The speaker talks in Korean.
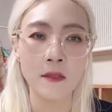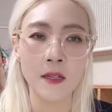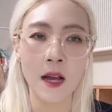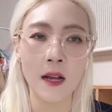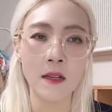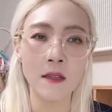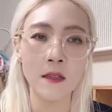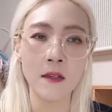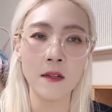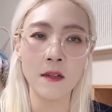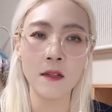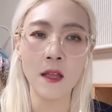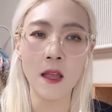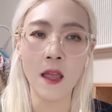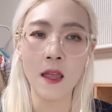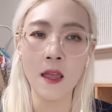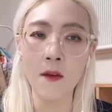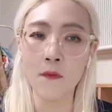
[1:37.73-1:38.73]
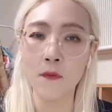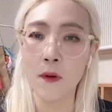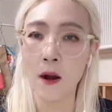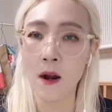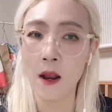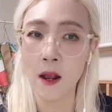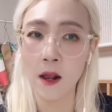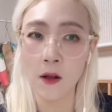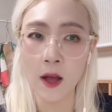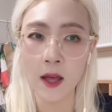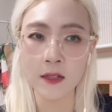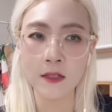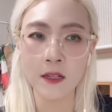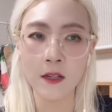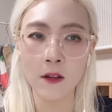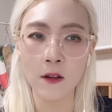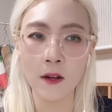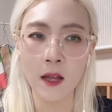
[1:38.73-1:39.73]
작년 AFRL과
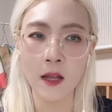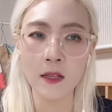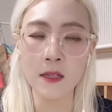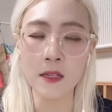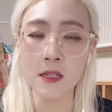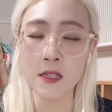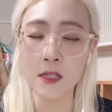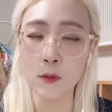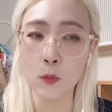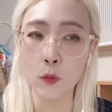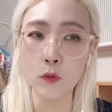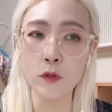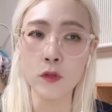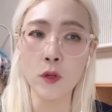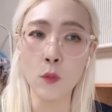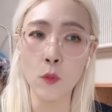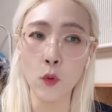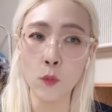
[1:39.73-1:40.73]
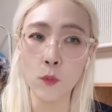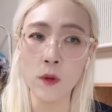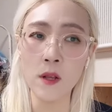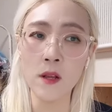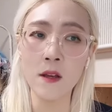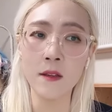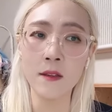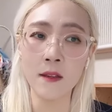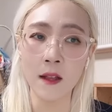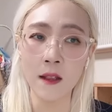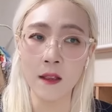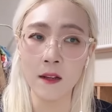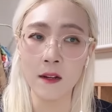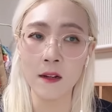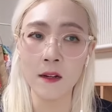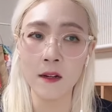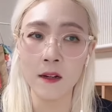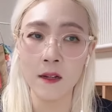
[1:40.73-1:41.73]
체결한 25.5밀리언
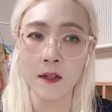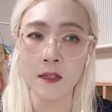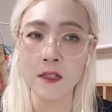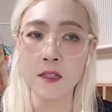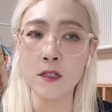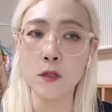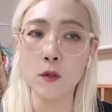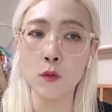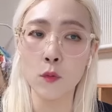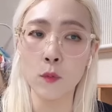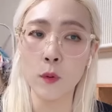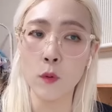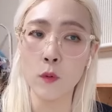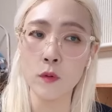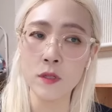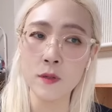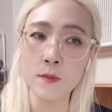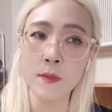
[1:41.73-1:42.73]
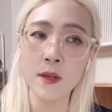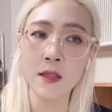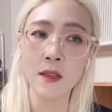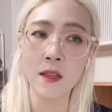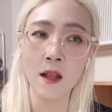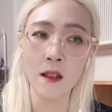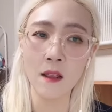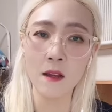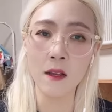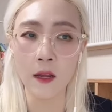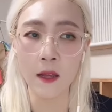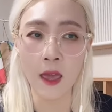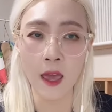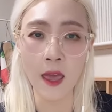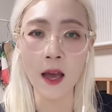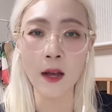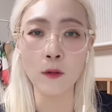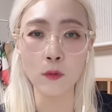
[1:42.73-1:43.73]
달러, 2,550만 달러
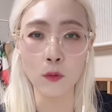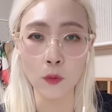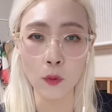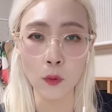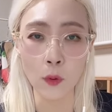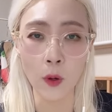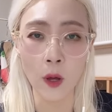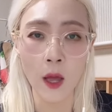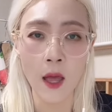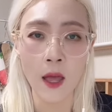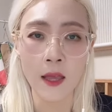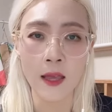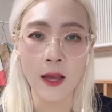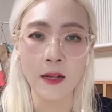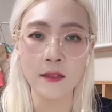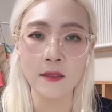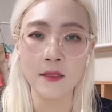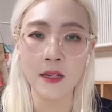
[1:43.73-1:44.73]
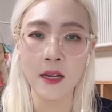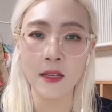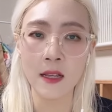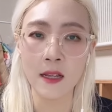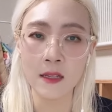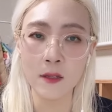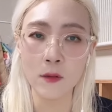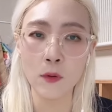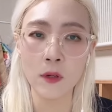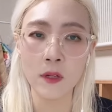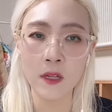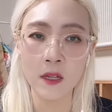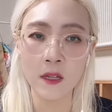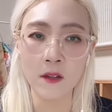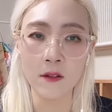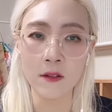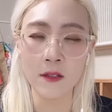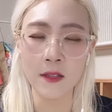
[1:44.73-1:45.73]
계약도 양자
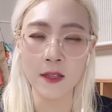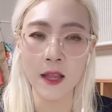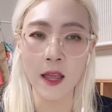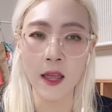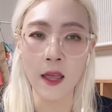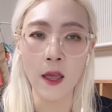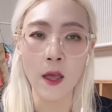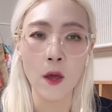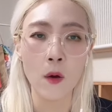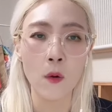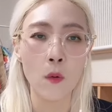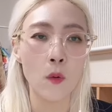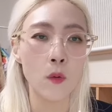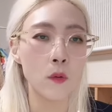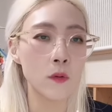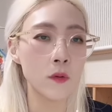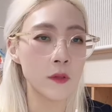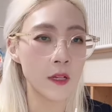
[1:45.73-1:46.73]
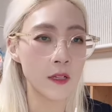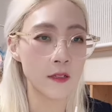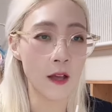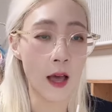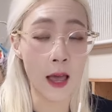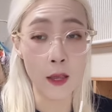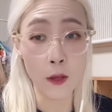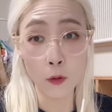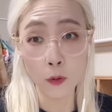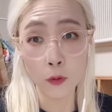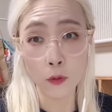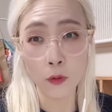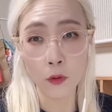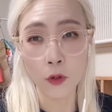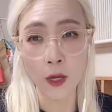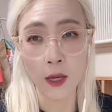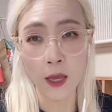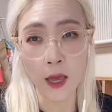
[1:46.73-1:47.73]
네트워킹이었는데 공군에서
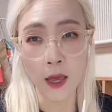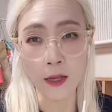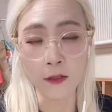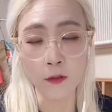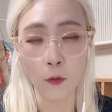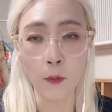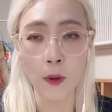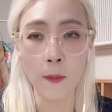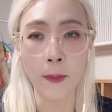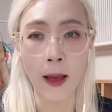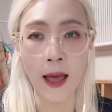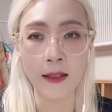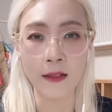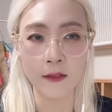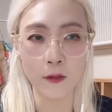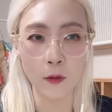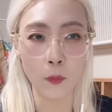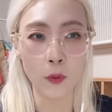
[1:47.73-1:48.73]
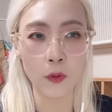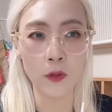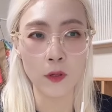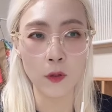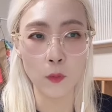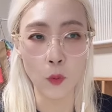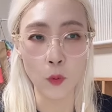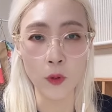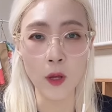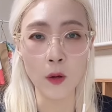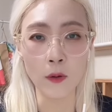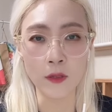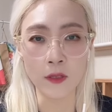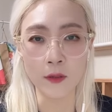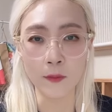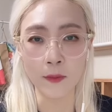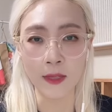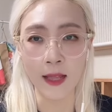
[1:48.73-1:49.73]
아이온큐에게 정말 많은 서포트를 보내고
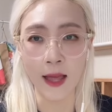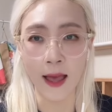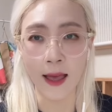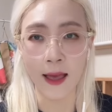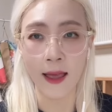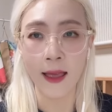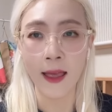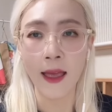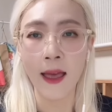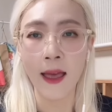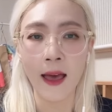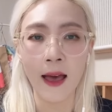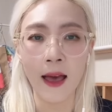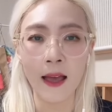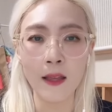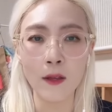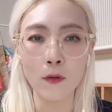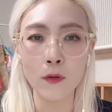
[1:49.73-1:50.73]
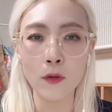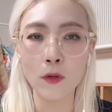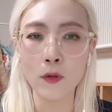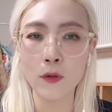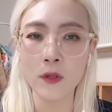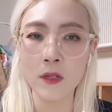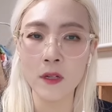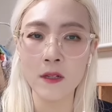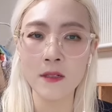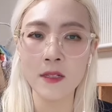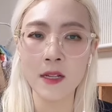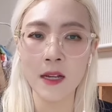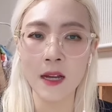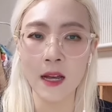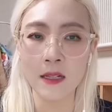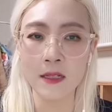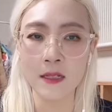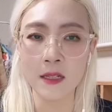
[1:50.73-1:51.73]
있습니다. 아이온큐는
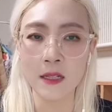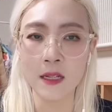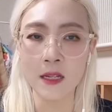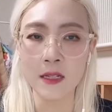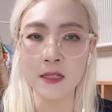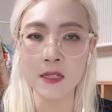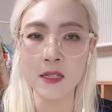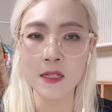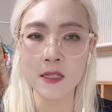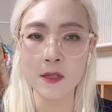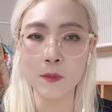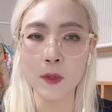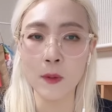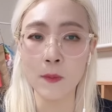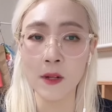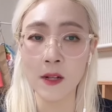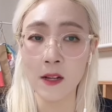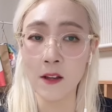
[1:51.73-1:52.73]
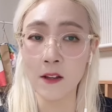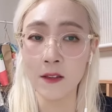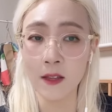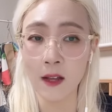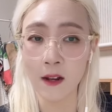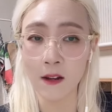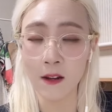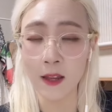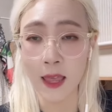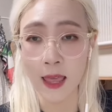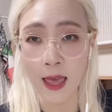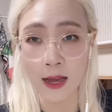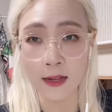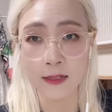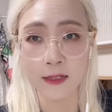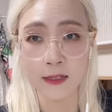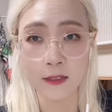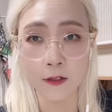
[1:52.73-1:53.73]
현재까지 72밀리언 달러
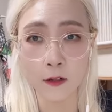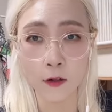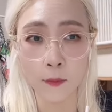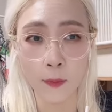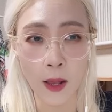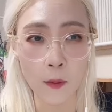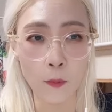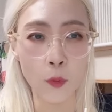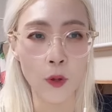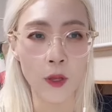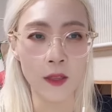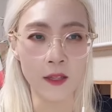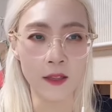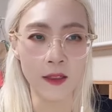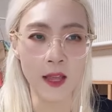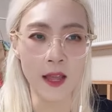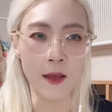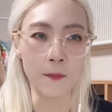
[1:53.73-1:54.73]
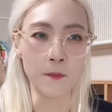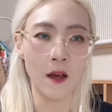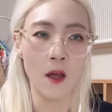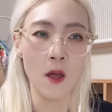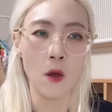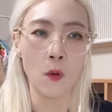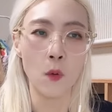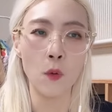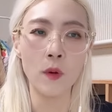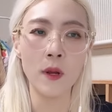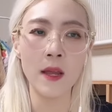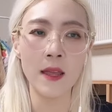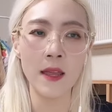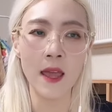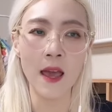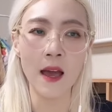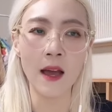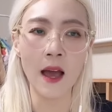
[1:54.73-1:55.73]
예약 실적을 발표했는데 어,
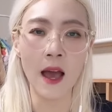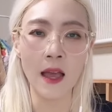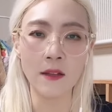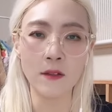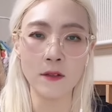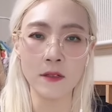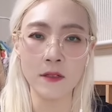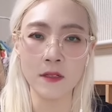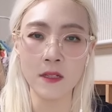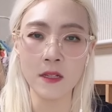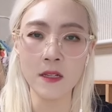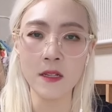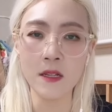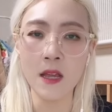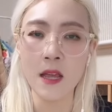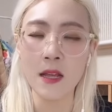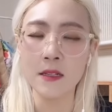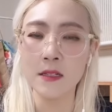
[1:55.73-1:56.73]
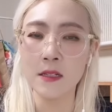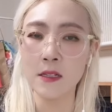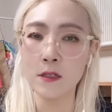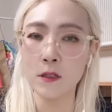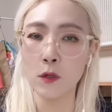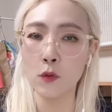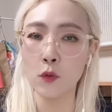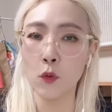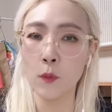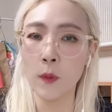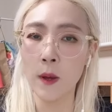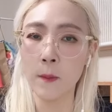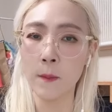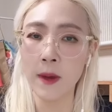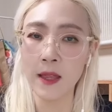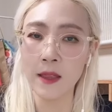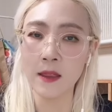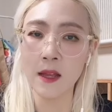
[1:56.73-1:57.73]
올해 예약 가이던스인
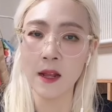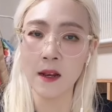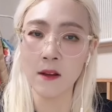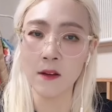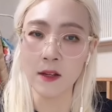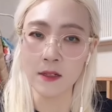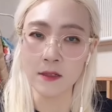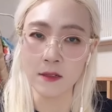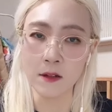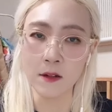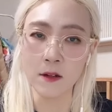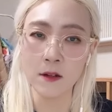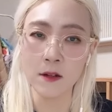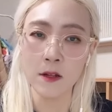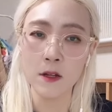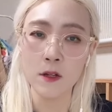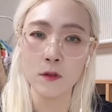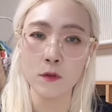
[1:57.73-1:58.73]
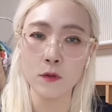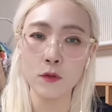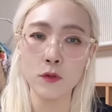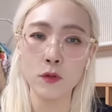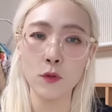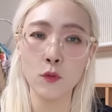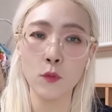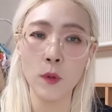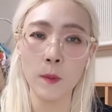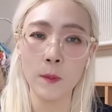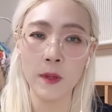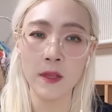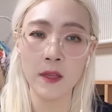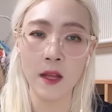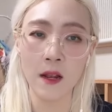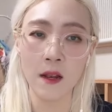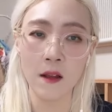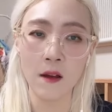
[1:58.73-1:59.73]
7,500만 달러에서
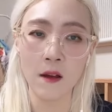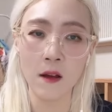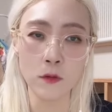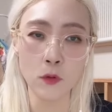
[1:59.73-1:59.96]
9,500만 달러